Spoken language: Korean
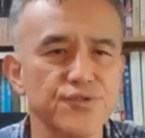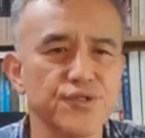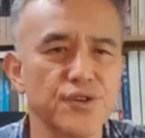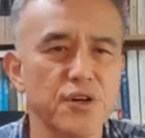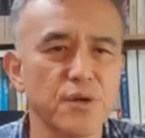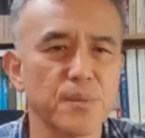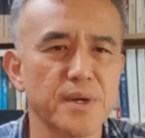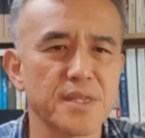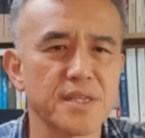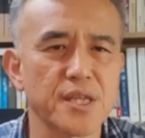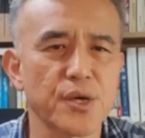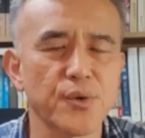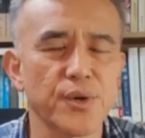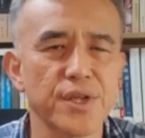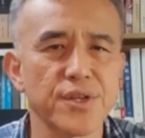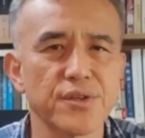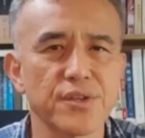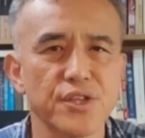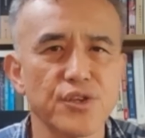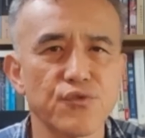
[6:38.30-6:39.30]
국경을 맞대고
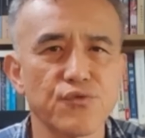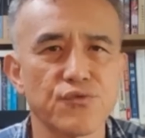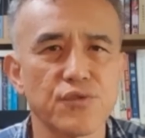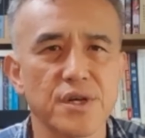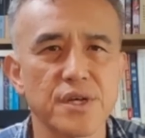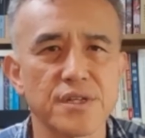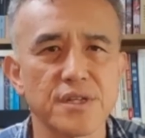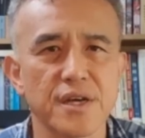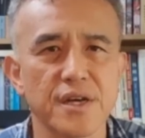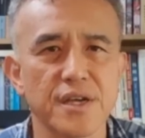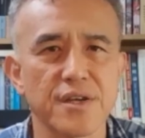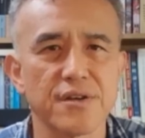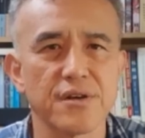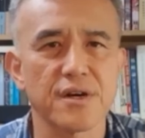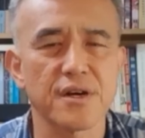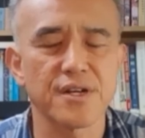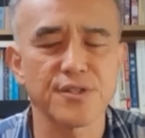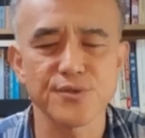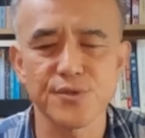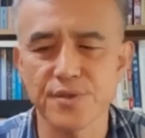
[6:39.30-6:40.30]
있는 이웃 국가다 이런
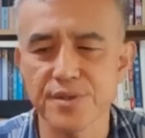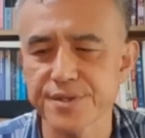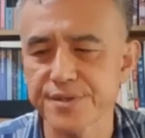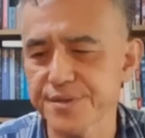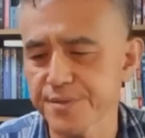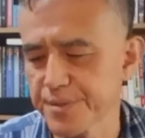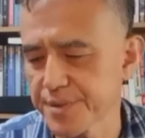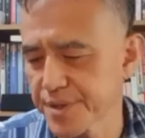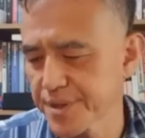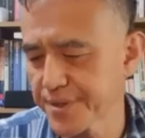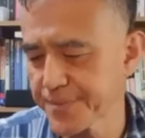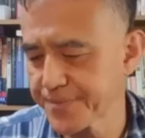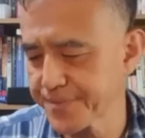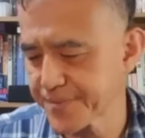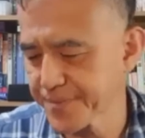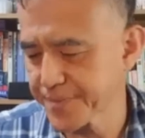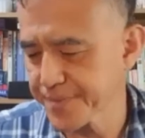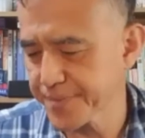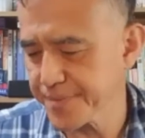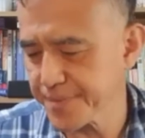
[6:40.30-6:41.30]
강조를 했습니다.
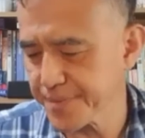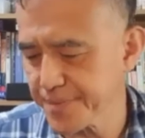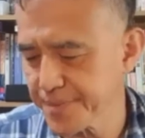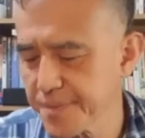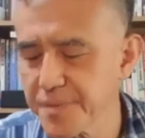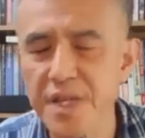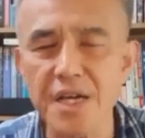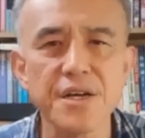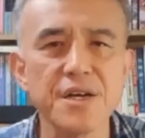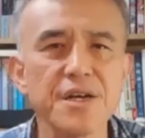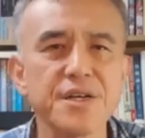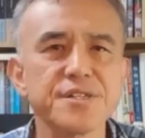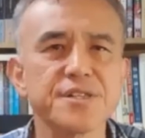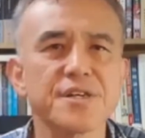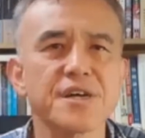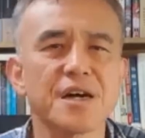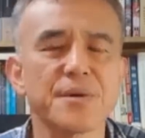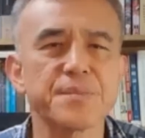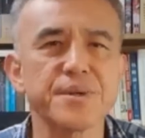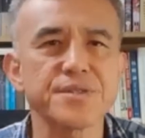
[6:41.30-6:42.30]

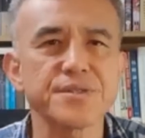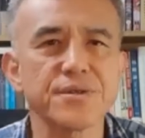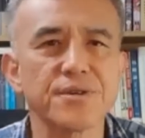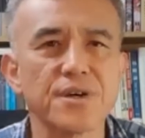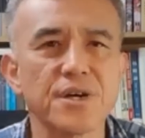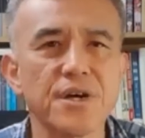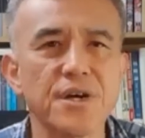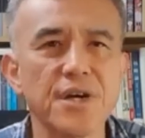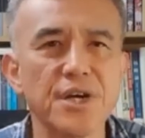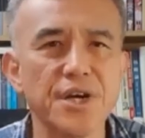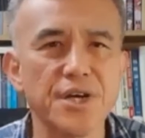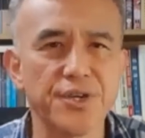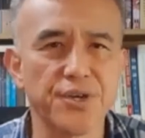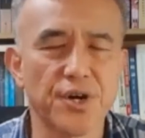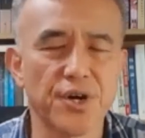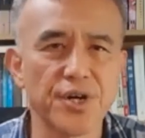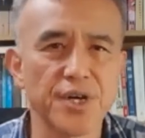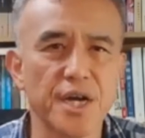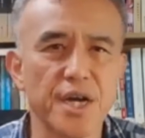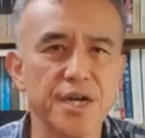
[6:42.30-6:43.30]
제가 앞에서
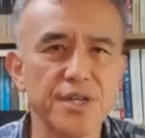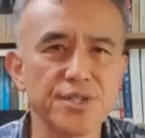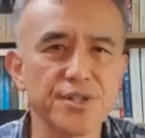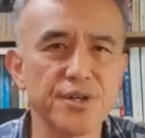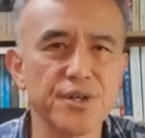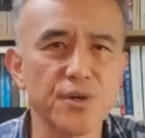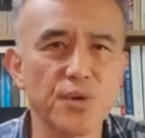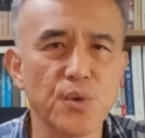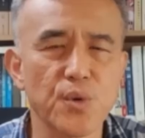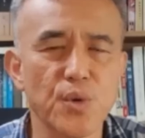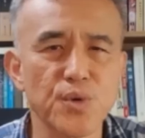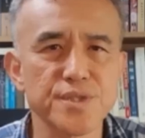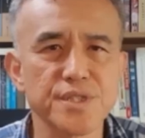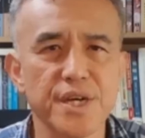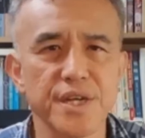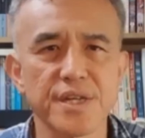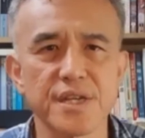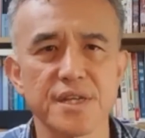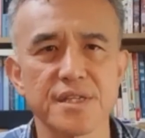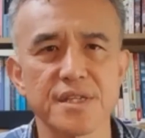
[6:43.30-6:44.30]
영향력
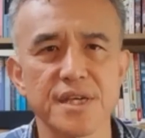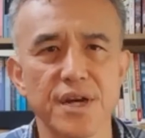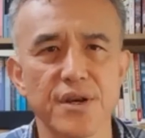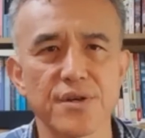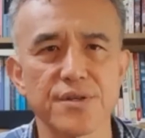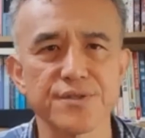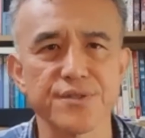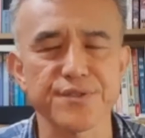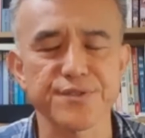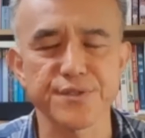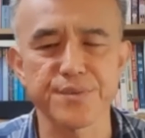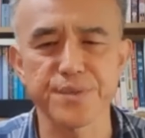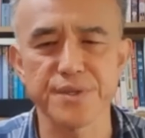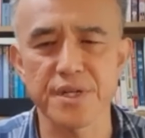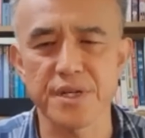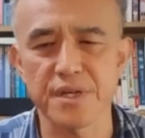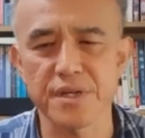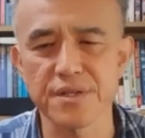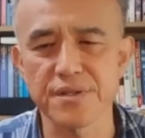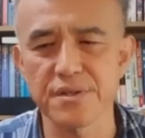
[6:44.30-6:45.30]
공작이란 단어를
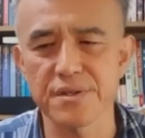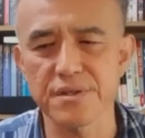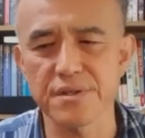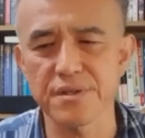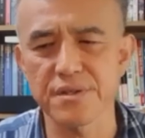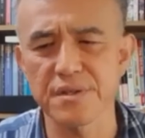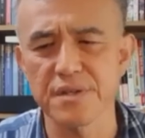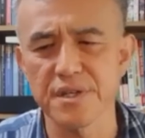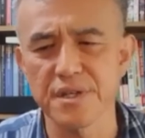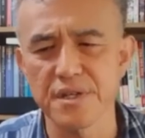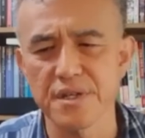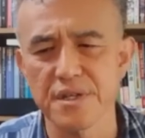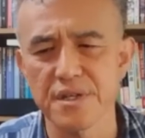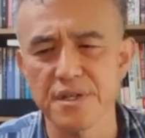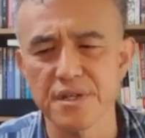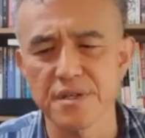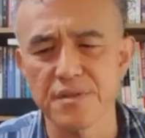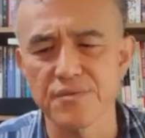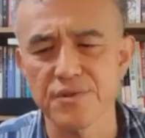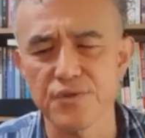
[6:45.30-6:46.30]
썼습니다. 이거는
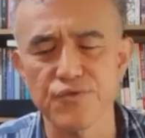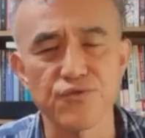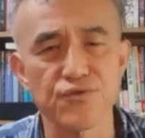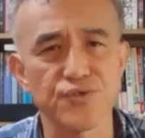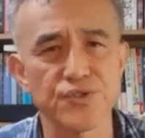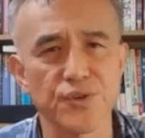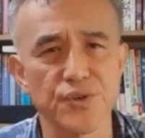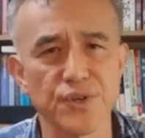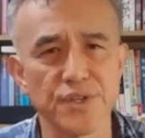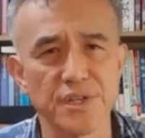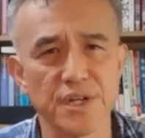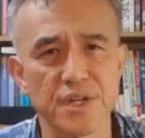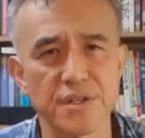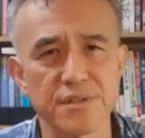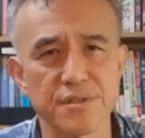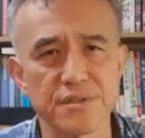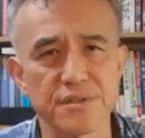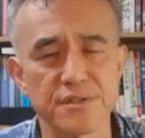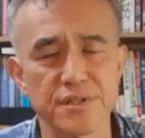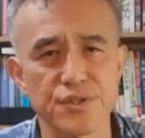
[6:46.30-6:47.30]
우리
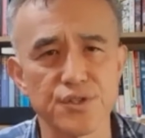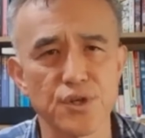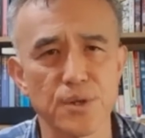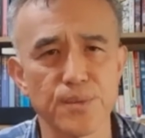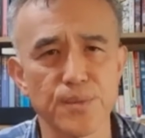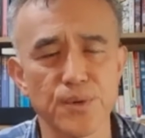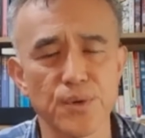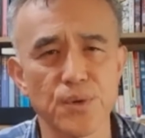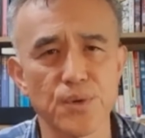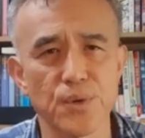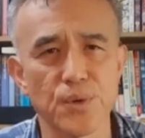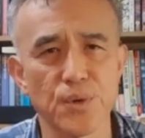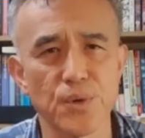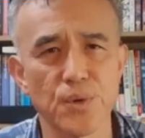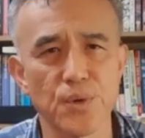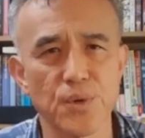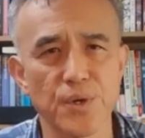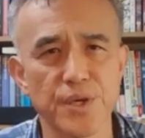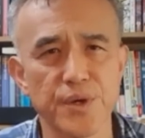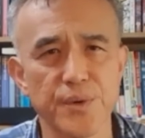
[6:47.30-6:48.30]
국정원이라든지
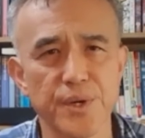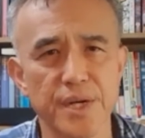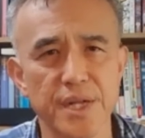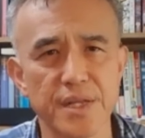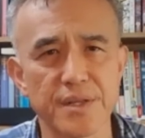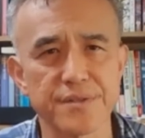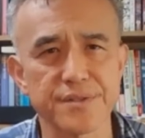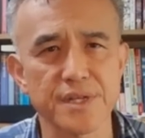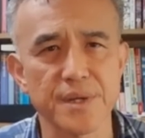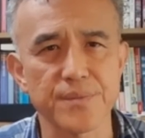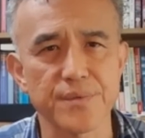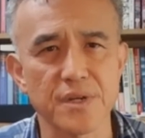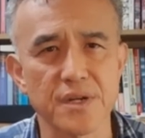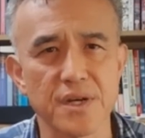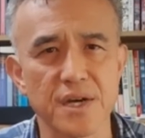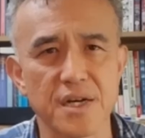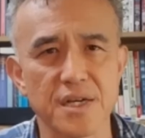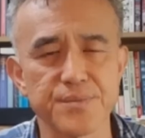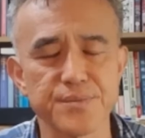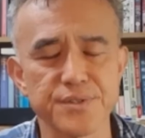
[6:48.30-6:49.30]
정보기관에 있는 사람들은
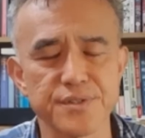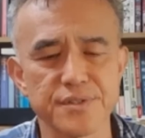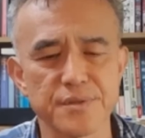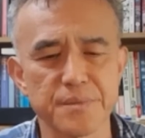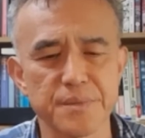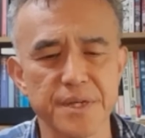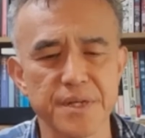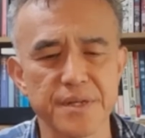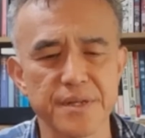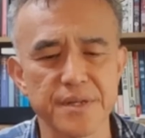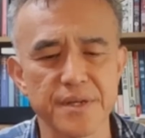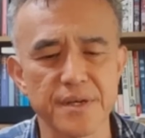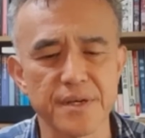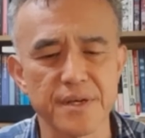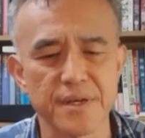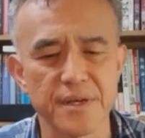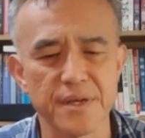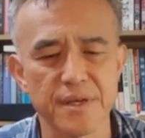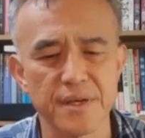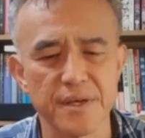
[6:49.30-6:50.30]
가끔 쓰는 말인데